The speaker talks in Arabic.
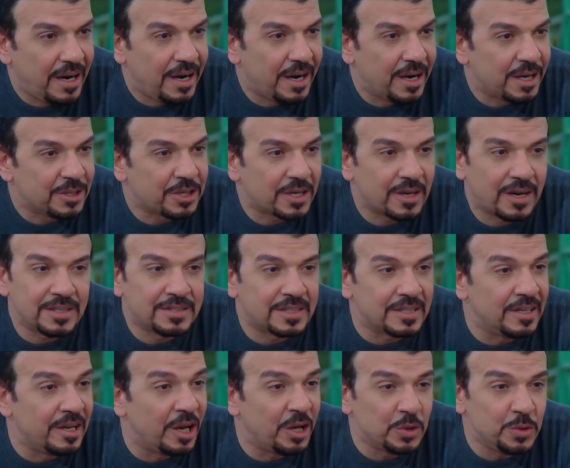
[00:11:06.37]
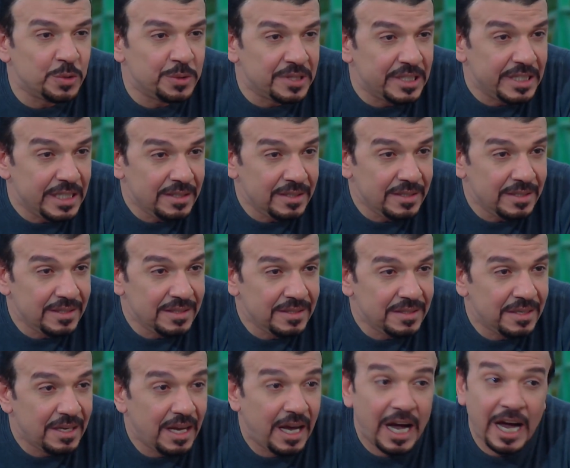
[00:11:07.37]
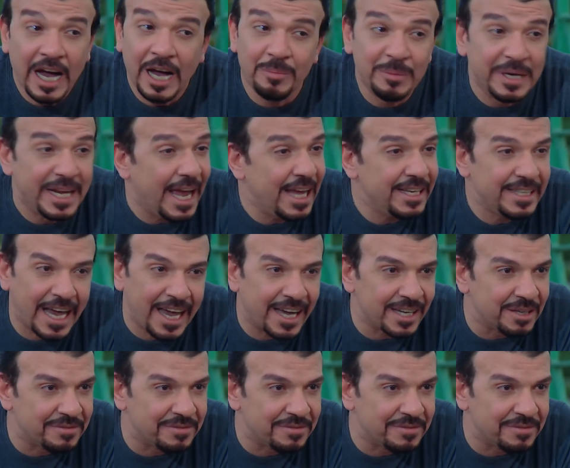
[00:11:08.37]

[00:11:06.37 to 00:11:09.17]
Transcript: عشان خاطر العيون دي اعمل اي حاجه في